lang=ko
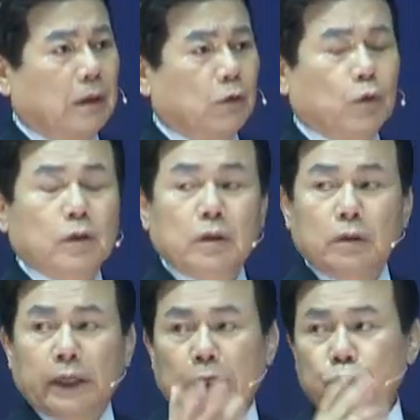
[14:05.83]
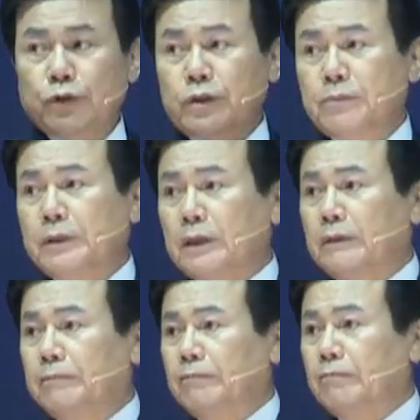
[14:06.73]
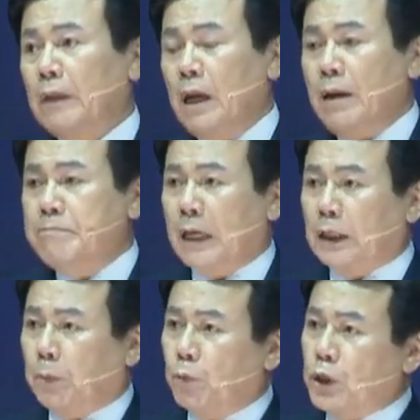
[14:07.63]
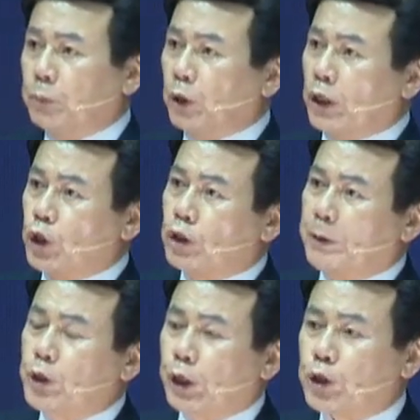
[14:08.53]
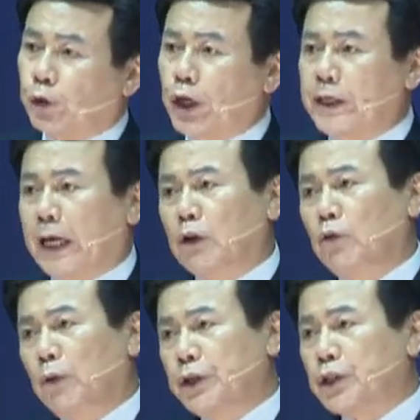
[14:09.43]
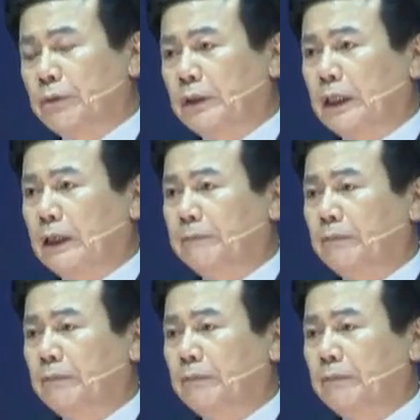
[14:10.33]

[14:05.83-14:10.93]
눈을 뜨게 하셨습니다. 마태복음 15장 21절에 성경 강조하고 있습니다.